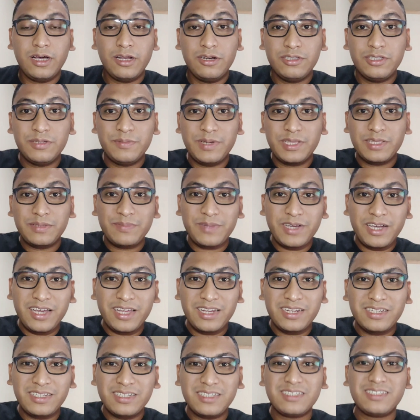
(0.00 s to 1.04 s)
Halo
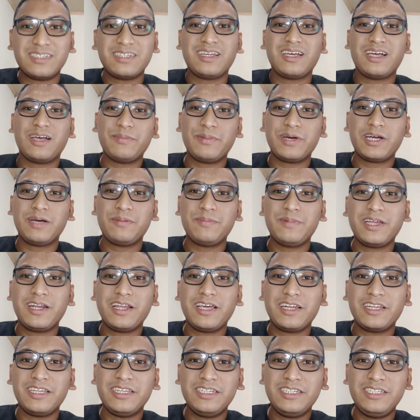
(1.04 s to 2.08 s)
teman-teman, apa
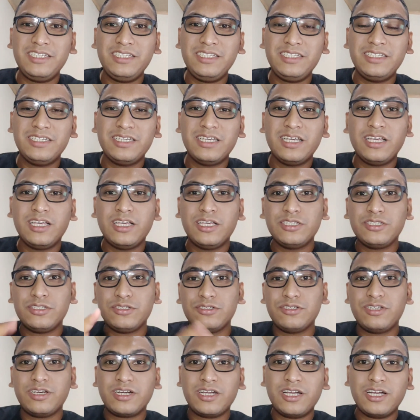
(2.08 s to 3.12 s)
kabar hari ini?
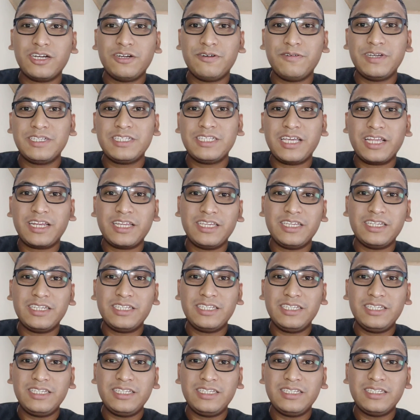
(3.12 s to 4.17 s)
Sudahkah goes hari
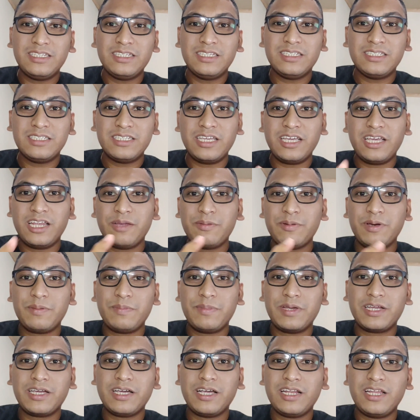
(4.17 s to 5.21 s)
ini? Saya harap
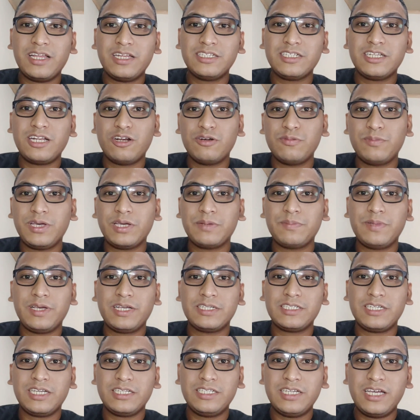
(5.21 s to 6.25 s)
kabar kalian selalu
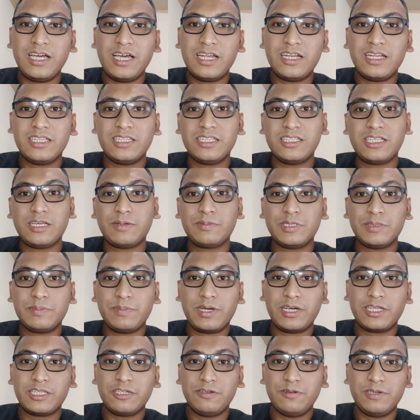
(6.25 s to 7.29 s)
baik-baik saja dan tetap
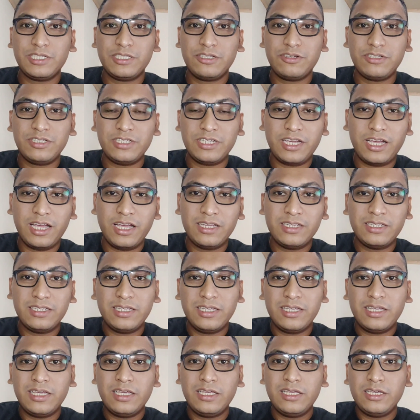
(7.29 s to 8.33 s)
semangat goes terus ya.
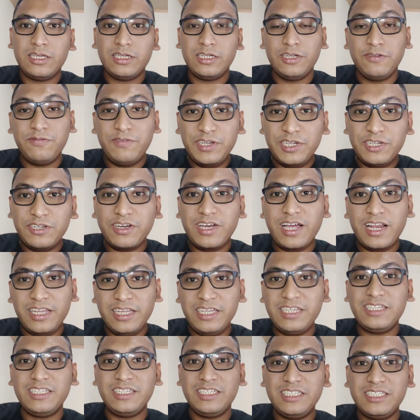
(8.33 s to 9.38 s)
Di video
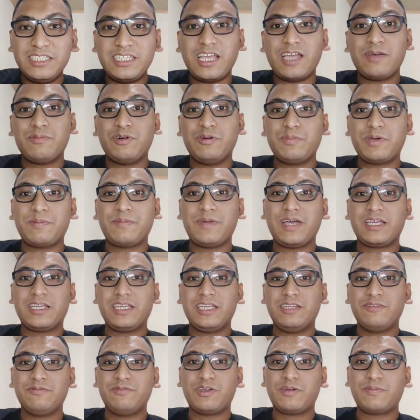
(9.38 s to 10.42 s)
kali ini saya mau
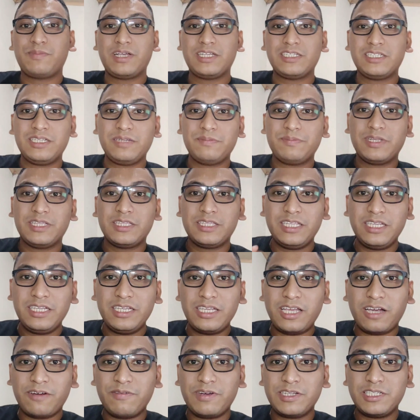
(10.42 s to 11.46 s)
berbagi informasi
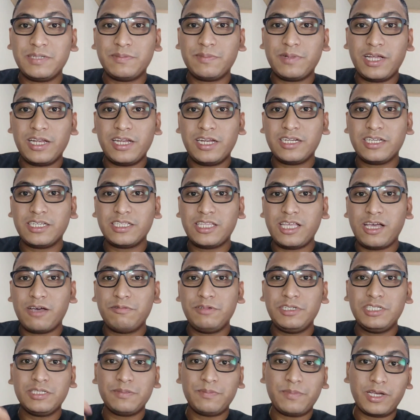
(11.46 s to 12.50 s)
penting yang wajib kalian
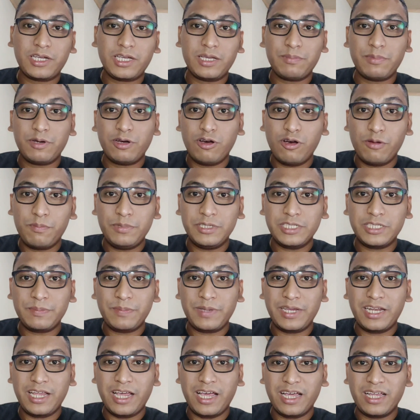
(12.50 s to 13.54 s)
ketahui sebagai penghobi
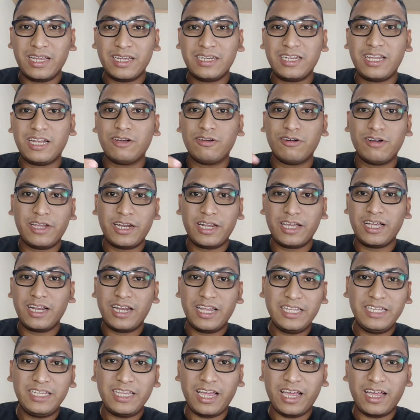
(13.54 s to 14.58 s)
sepeda dan olahraga
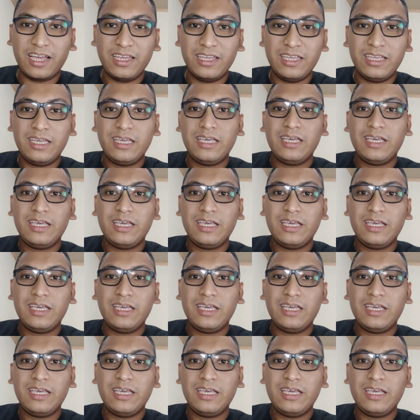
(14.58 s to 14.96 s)
lainnya.